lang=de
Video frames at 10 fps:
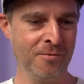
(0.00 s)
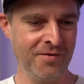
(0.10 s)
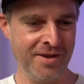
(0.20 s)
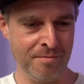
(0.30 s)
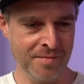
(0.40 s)
Du
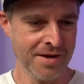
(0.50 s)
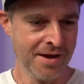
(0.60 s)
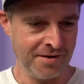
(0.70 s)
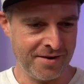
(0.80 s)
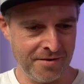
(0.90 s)
hast eben
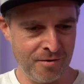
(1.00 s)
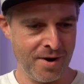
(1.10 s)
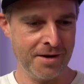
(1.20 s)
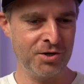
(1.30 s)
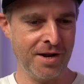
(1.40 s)
das ganz
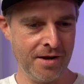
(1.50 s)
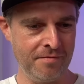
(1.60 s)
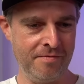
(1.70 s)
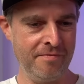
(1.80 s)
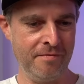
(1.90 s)
normale
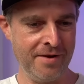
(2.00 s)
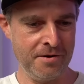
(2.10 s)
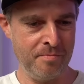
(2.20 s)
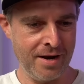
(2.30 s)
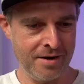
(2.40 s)

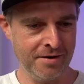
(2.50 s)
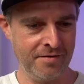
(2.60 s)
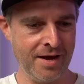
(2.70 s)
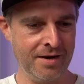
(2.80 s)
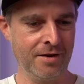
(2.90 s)
Standard-Flat-Pedal
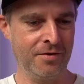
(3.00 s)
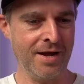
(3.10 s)
gezeigt. Also